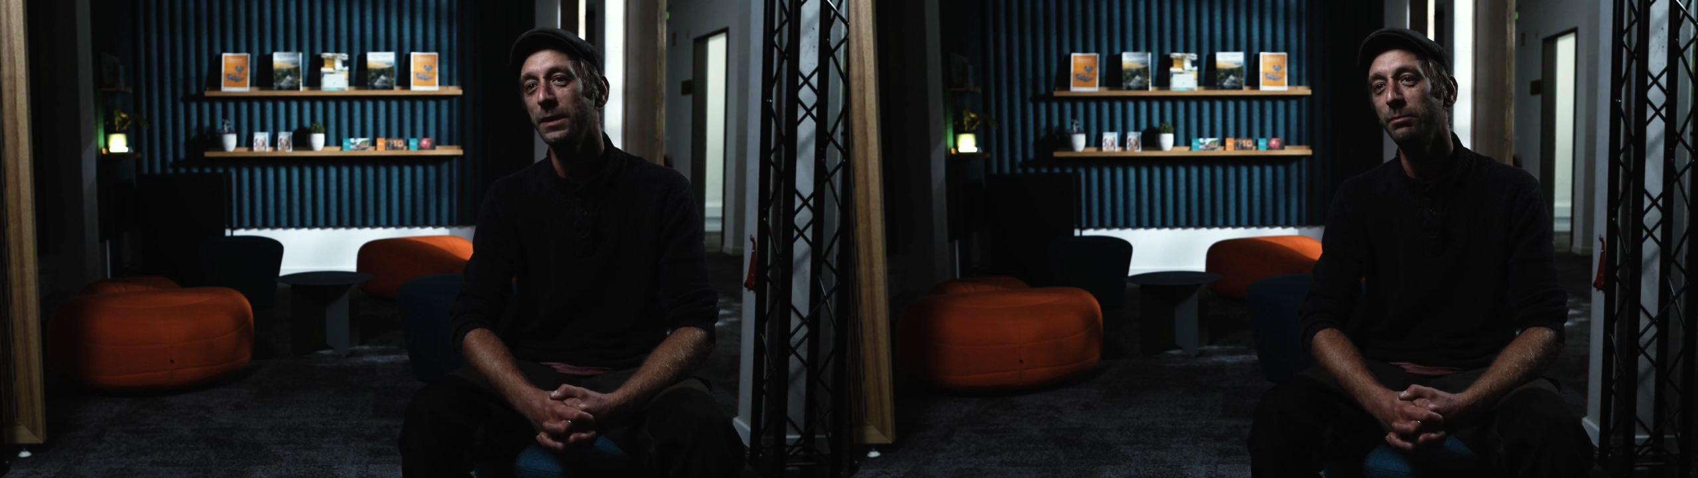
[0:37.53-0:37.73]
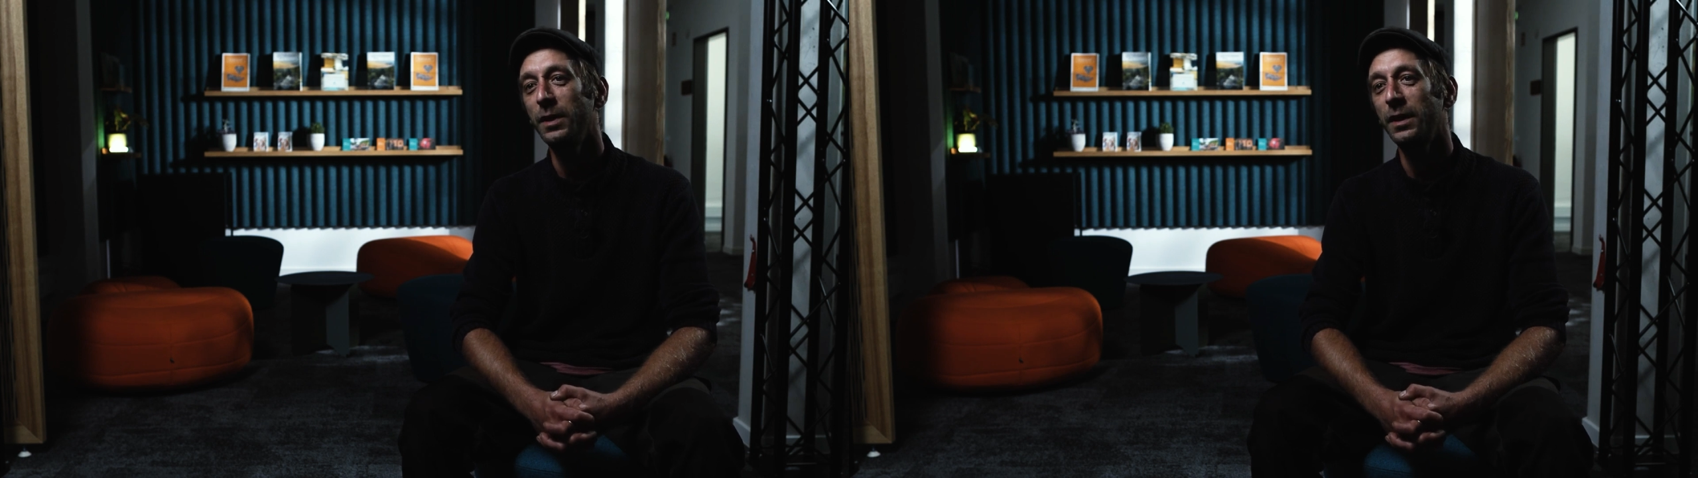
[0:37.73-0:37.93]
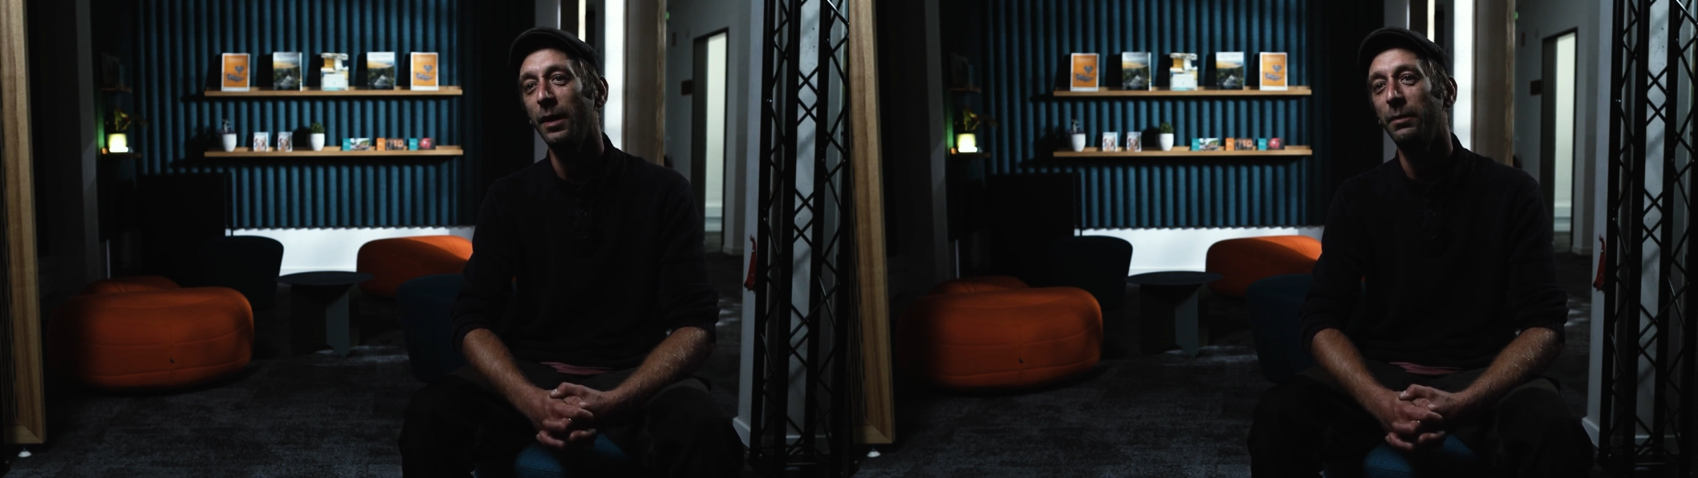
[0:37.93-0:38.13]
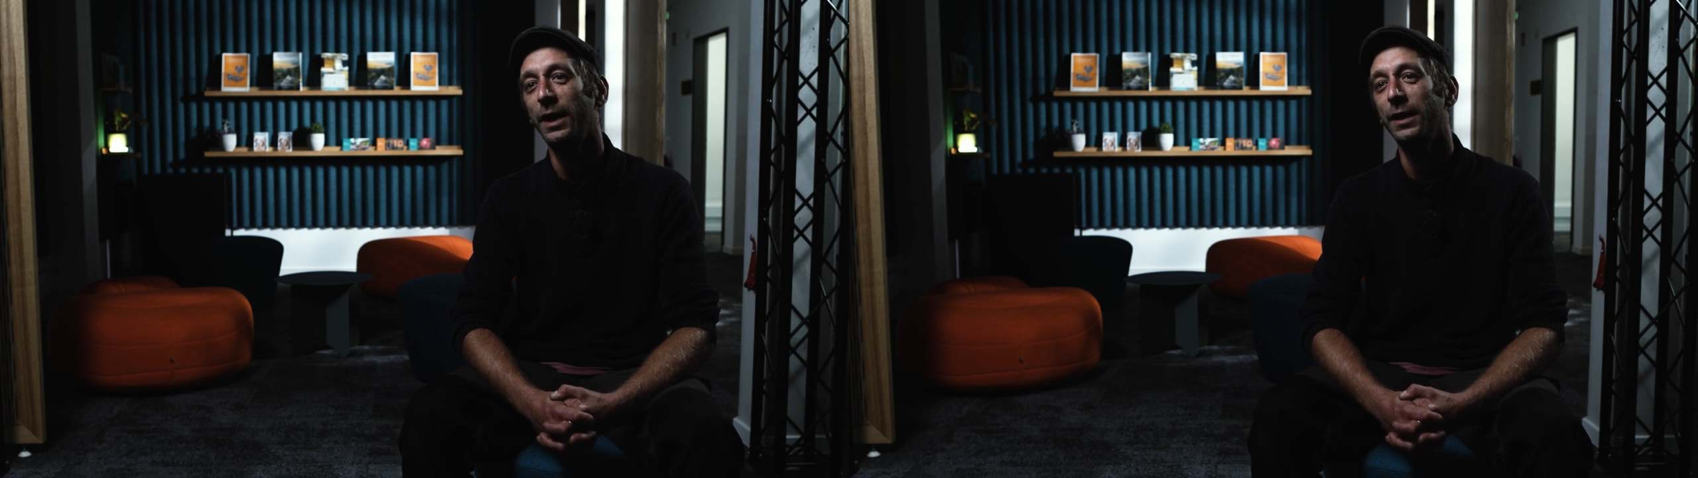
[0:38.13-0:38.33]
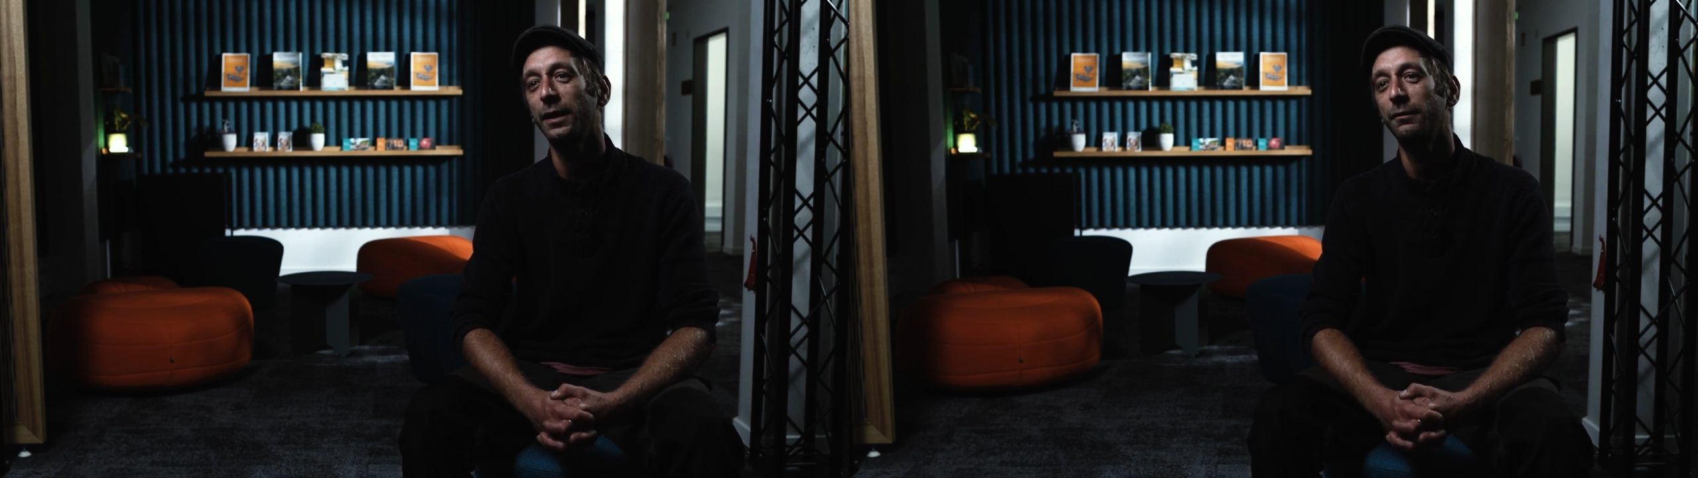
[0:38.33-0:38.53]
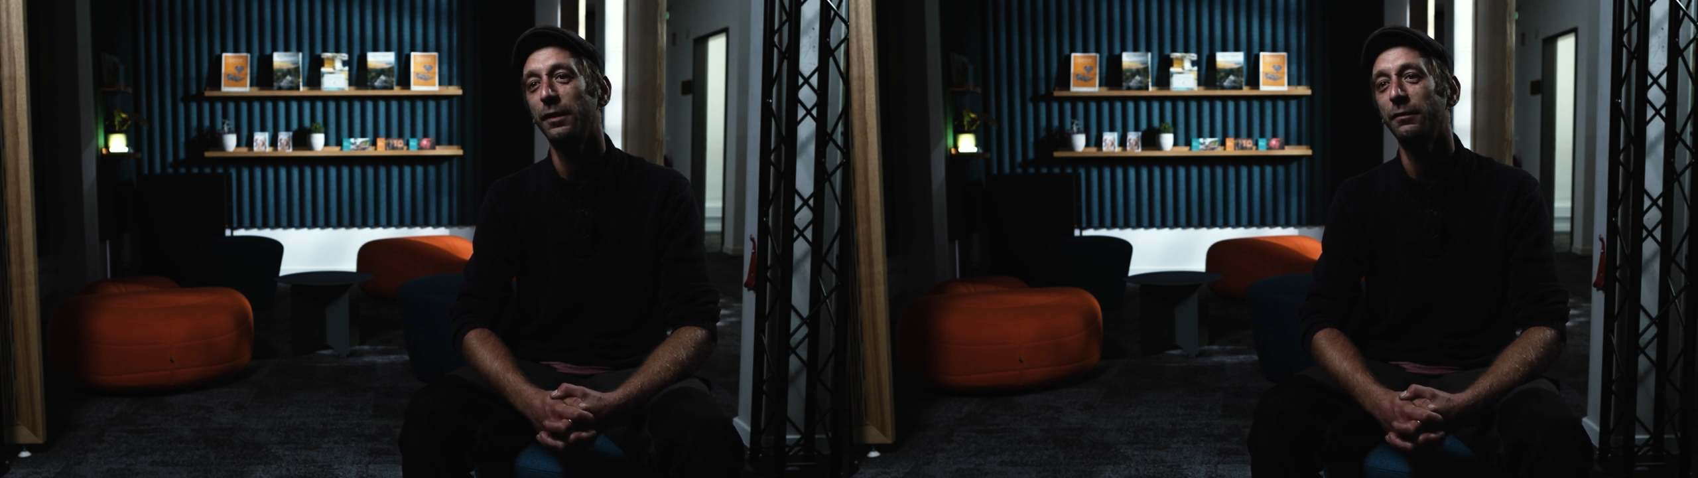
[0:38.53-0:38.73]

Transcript: sieben Mitarbeiter,